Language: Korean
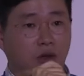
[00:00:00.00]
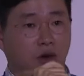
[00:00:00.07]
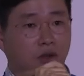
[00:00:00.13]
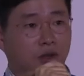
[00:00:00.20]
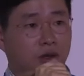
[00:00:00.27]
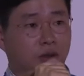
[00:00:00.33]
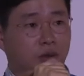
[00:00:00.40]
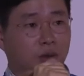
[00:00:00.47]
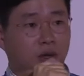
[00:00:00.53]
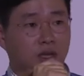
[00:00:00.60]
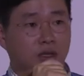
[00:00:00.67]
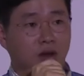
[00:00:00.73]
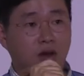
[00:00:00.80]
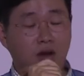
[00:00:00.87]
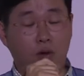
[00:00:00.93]
언어를
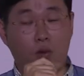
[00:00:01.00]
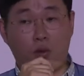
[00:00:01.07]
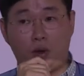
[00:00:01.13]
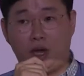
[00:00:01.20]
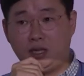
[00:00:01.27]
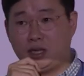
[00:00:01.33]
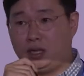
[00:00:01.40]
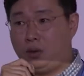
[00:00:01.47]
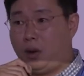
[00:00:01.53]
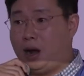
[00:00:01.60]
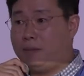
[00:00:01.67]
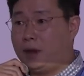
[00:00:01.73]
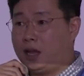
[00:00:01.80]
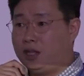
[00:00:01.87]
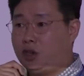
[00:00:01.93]
통해서 굉장히
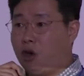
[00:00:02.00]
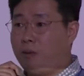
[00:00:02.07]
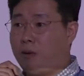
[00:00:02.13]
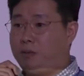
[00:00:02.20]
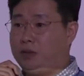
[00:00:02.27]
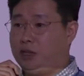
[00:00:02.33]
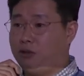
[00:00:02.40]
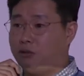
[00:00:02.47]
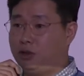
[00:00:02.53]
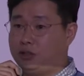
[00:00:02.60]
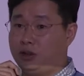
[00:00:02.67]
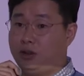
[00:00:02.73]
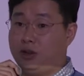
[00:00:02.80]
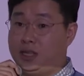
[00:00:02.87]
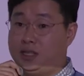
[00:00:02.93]
활발한 협업이
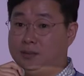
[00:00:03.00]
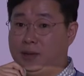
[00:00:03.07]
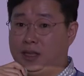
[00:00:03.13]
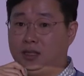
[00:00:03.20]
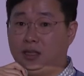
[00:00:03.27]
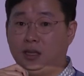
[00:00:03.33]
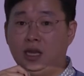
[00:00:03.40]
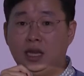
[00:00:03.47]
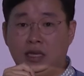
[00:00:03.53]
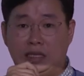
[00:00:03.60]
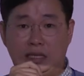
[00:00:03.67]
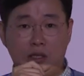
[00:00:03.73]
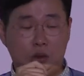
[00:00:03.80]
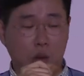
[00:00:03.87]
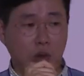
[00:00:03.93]
이루어져야지만이
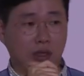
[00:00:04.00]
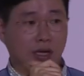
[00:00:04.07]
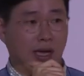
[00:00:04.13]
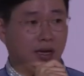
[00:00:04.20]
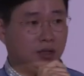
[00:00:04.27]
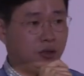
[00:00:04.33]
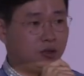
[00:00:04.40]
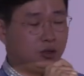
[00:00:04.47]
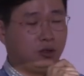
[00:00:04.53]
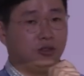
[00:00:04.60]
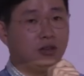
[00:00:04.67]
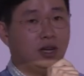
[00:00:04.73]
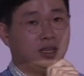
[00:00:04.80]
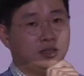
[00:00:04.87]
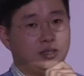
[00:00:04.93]
이 조직 안에서
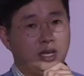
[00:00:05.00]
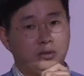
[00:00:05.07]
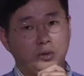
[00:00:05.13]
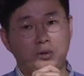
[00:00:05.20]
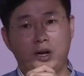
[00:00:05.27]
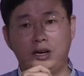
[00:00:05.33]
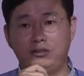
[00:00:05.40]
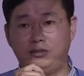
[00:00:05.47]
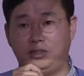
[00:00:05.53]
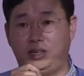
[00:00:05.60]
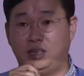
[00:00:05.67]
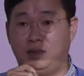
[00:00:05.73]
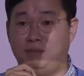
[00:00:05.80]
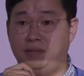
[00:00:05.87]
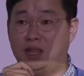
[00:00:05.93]
중국 안에서 생존을 할 수 있게
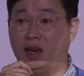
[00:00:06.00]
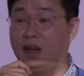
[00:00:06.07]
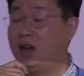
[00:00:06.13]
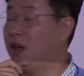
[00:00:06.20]
됩니다.